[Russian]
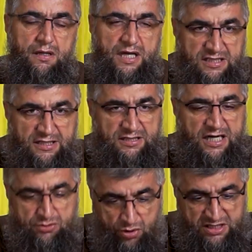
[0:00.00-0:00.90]
Если
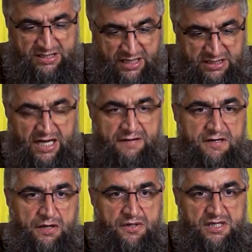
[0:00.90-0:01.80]
скажет, но не скажет, как
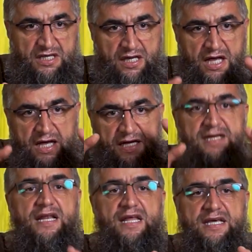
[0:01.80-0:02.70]
вы говорите,
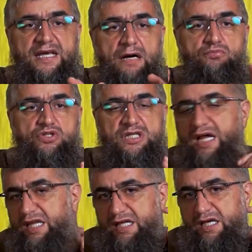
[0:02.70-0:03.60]
религии
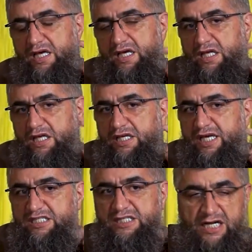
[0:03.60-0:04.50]
обучали, и
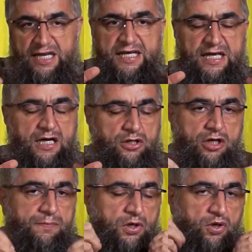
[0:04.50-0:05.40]
есть религии,
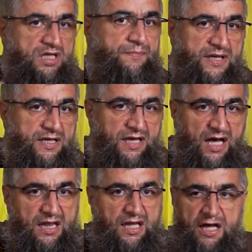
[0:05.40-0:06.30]
которые пророк не
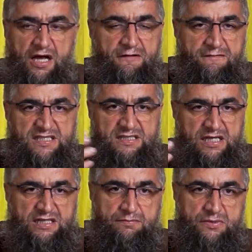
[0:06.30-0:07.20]
передал – вас
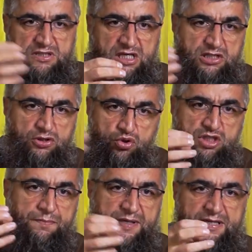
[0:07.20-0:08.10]
этим через
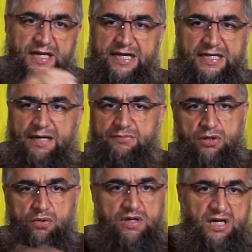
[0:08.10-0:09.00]
души передали к нам.
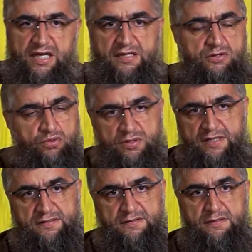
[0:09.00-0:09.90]
Такого религии нет у
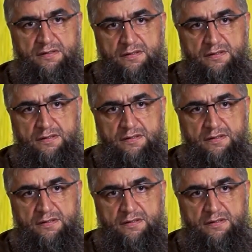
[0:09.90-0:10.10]
нас.